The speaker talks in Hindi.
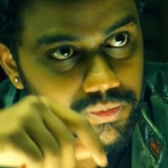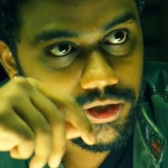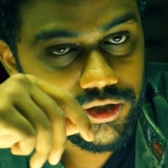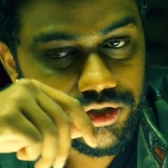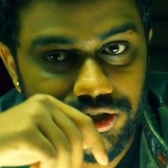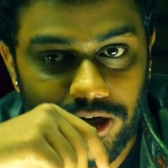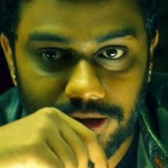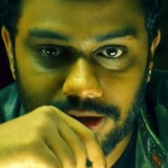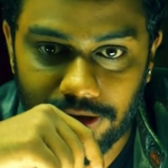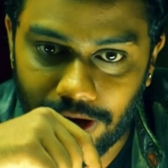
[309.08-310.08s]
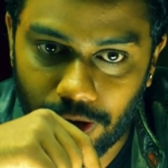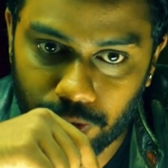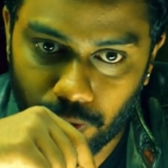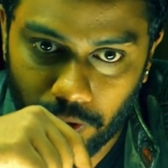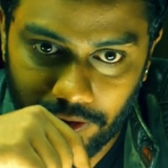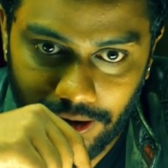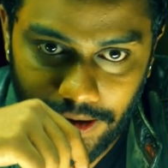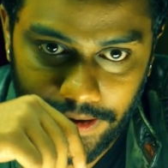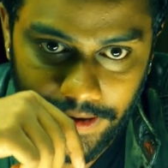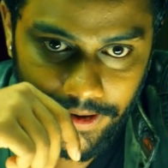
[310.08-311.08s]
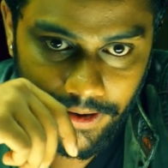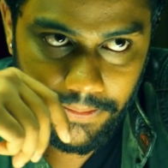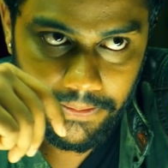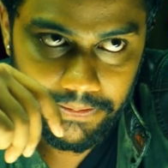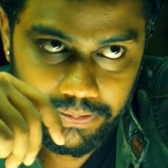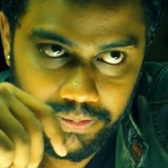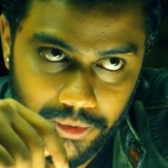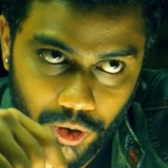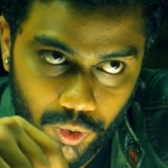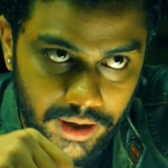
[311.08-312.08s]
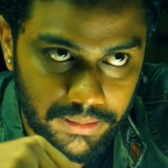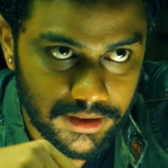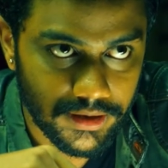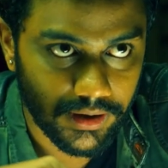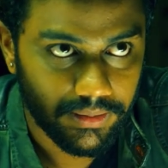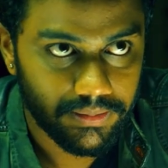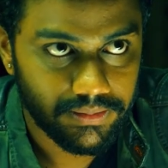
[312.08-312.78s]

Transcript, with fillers: शक्तिवेल उनके लिए जो गड्ढा खोद रहा था उसमें वो खुद ही गिर